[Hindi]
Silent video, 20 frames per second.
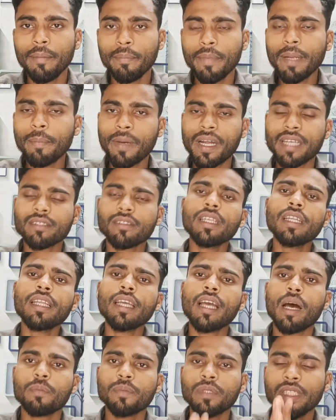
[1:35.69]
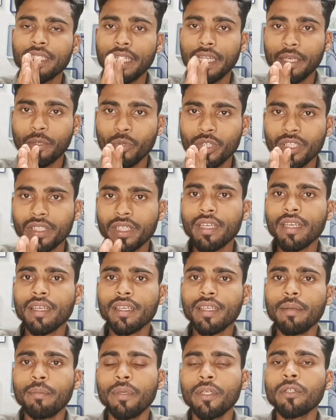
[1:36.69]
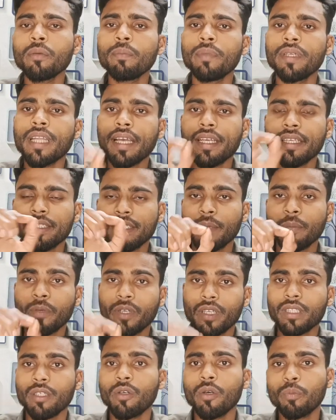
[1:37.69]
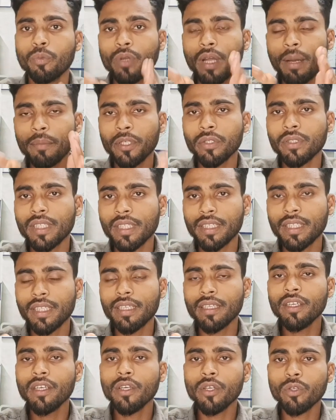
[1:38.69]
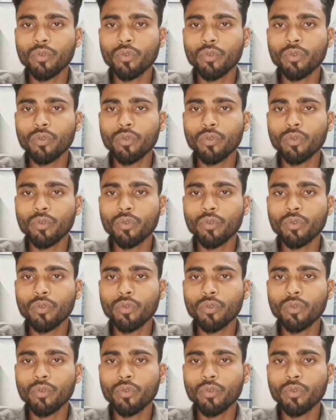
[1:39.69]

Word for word: मेरा पर्सनली आपसे ये रिक्वेस्ट है कि वीडियो बिना स्किप करते हुए पूरा वीडियो देखिए